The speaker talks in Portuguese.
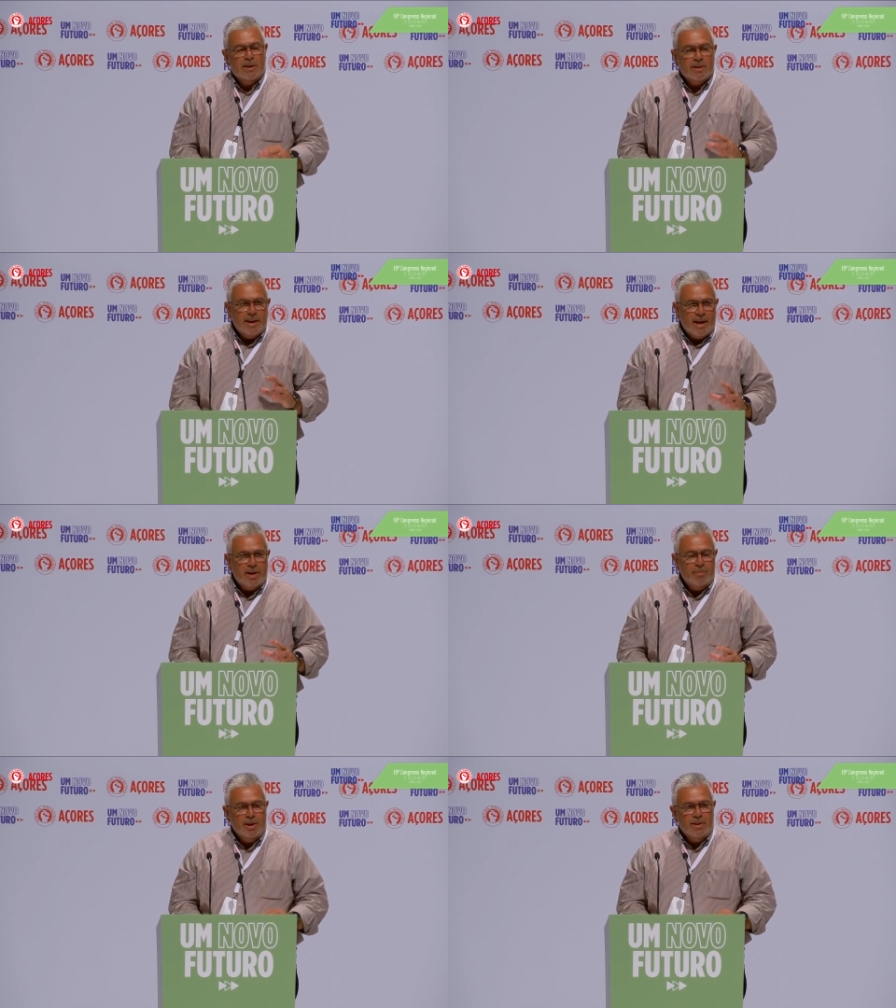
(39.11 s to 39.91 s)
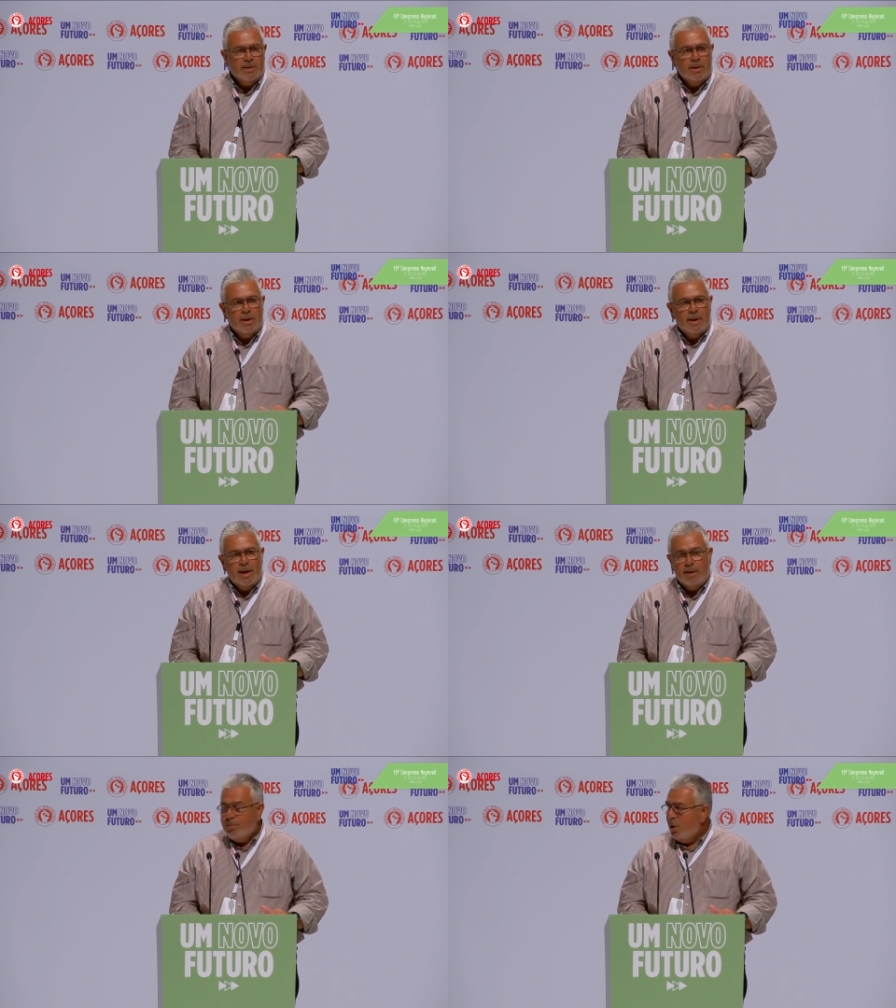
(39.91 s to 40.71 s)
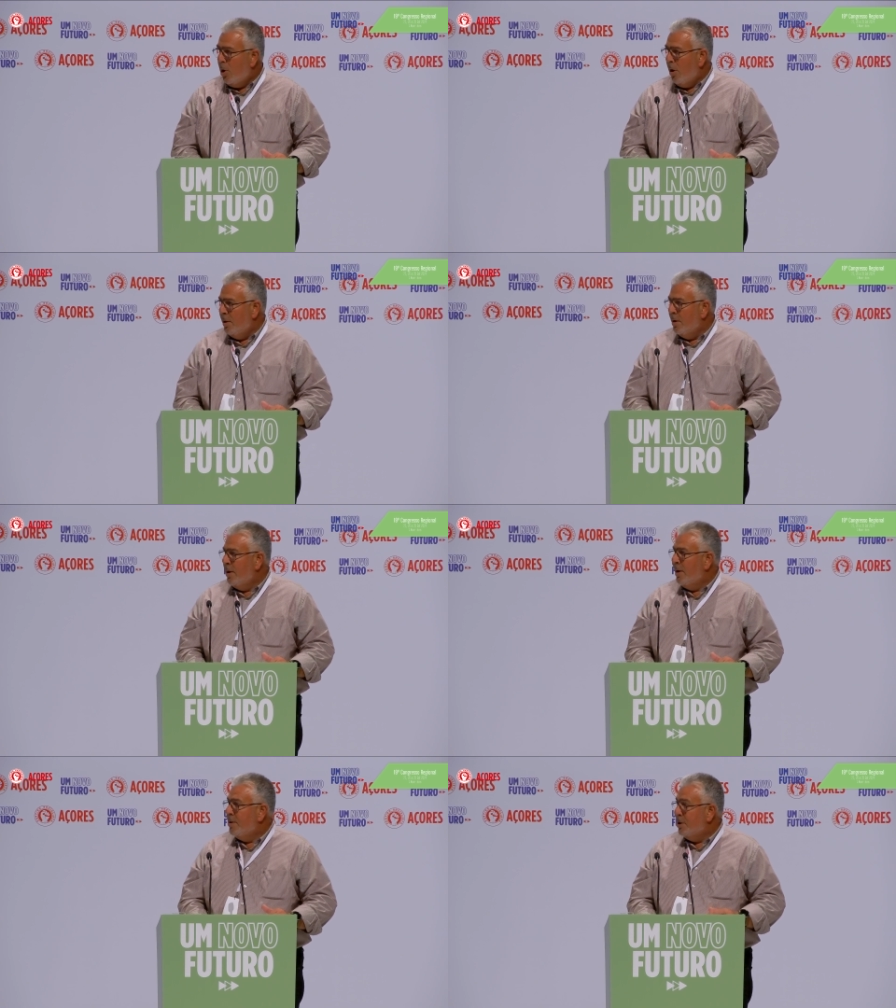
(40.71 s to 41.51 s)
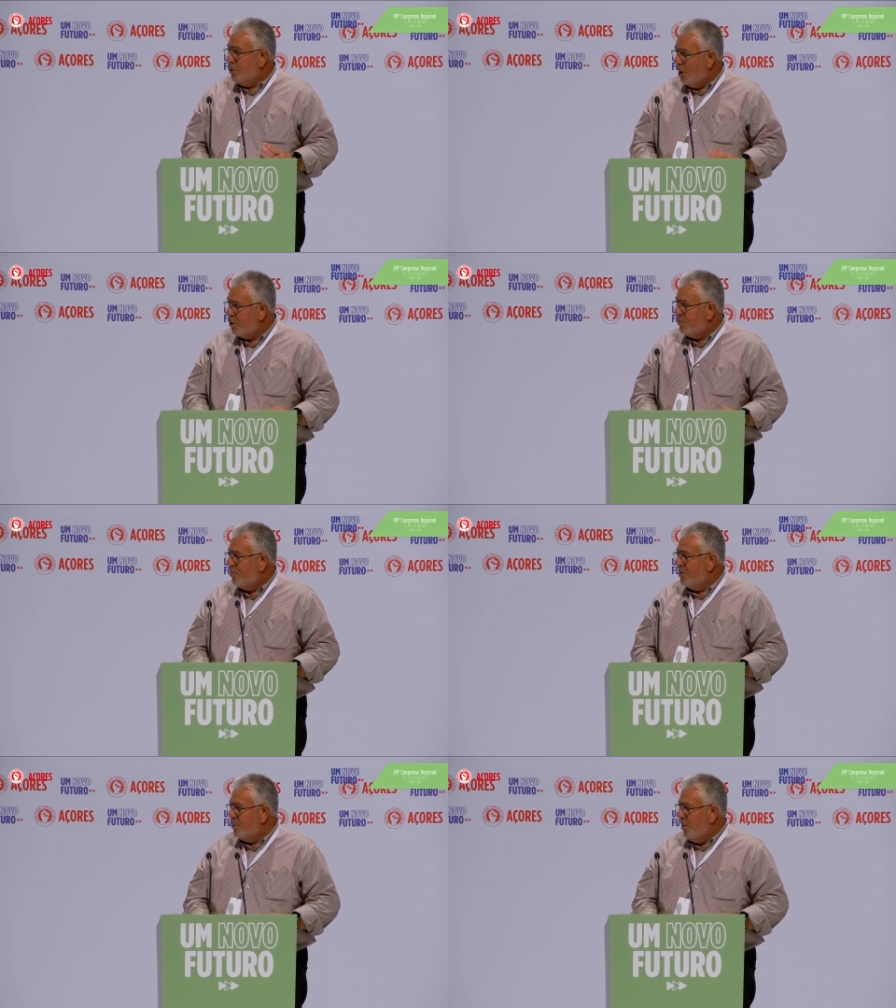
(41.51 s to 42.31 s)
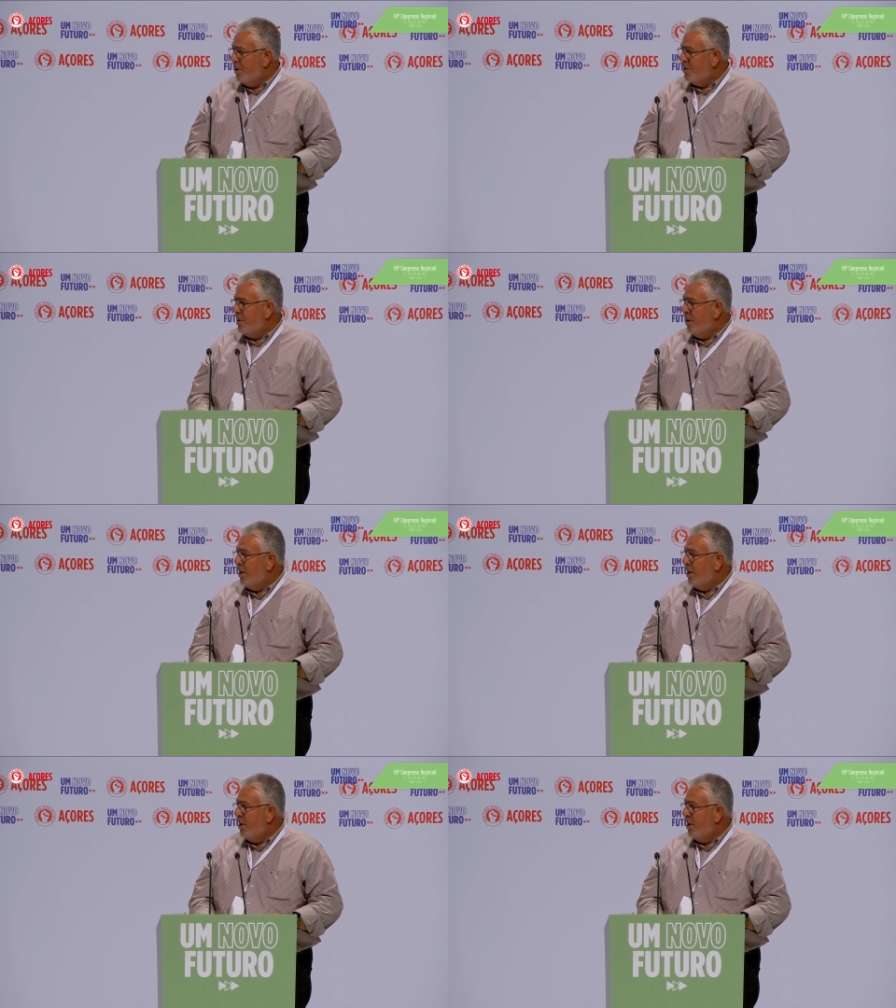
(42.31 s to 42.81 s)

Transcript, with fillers: diariamente em prol das nossas populações